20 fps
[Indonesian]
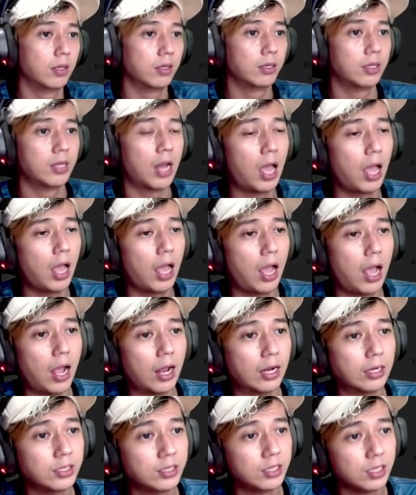
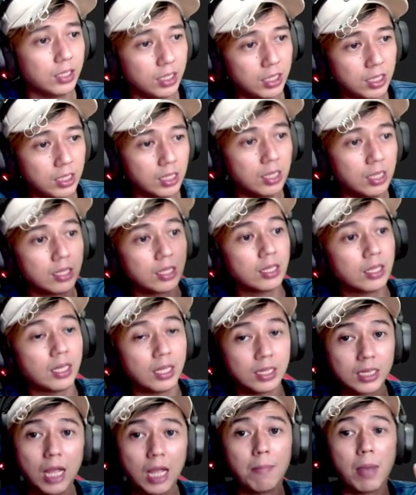Nah, di sini
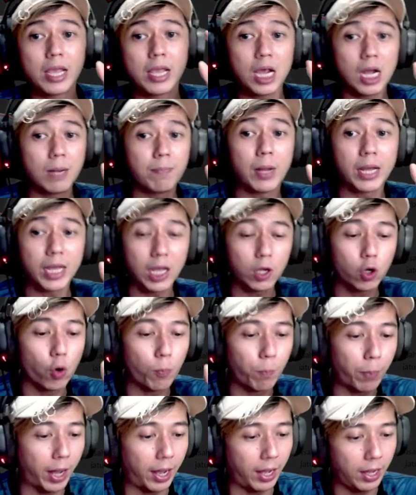kita bayarnya pakai
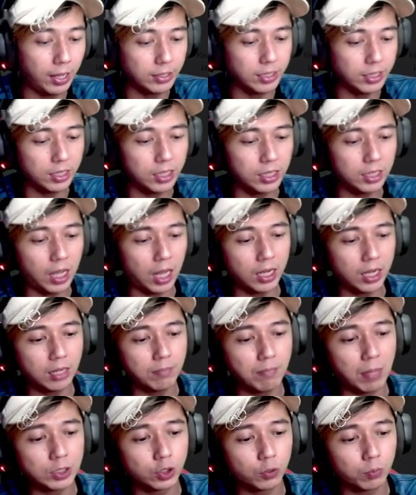GoPay. Jadi kalian
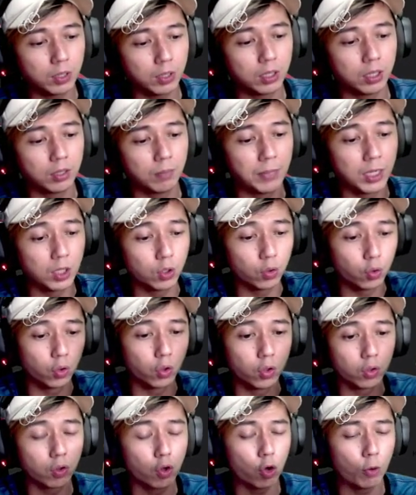masuk ke
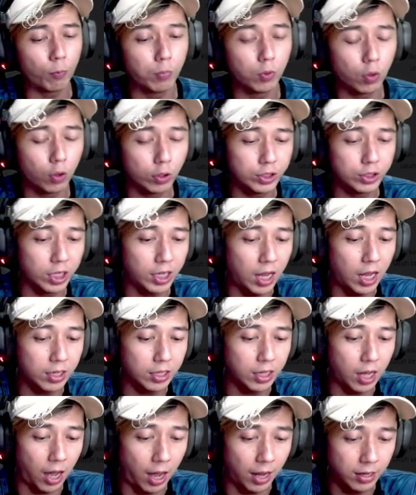menu Go Gojek
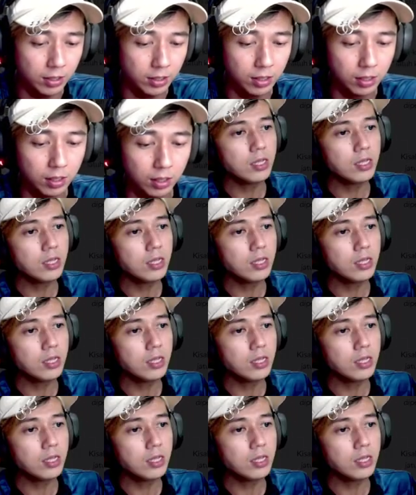kalian.